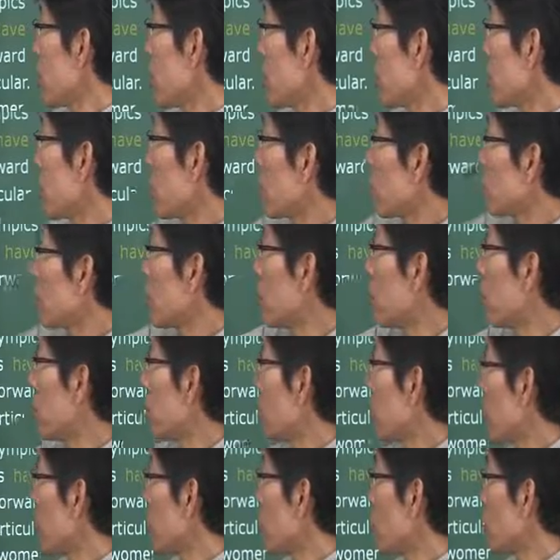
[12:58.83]
then, 그
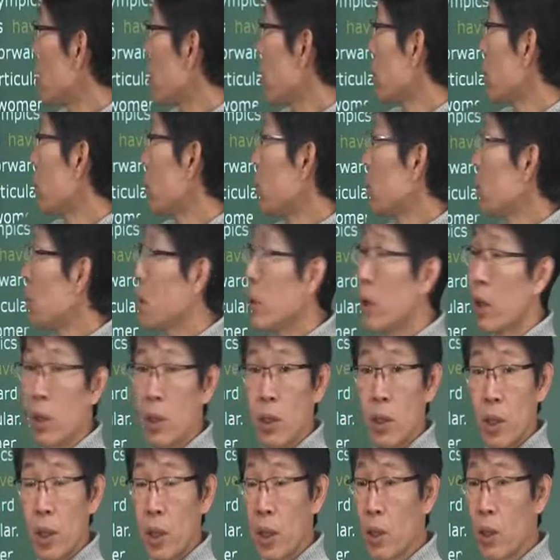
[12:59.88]
이래로냐 until
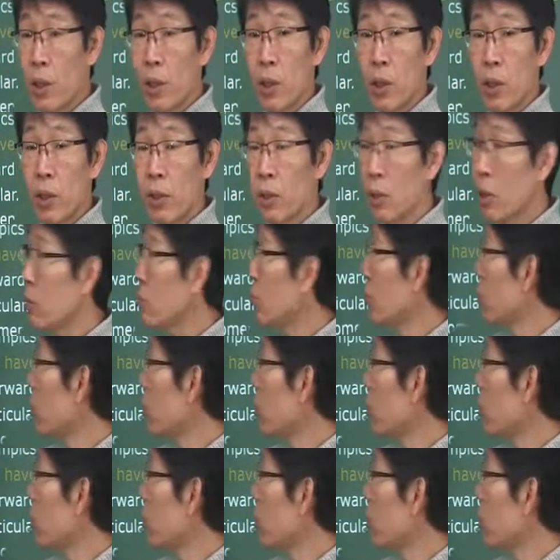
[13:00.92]
then이냐 이거예요. 그럼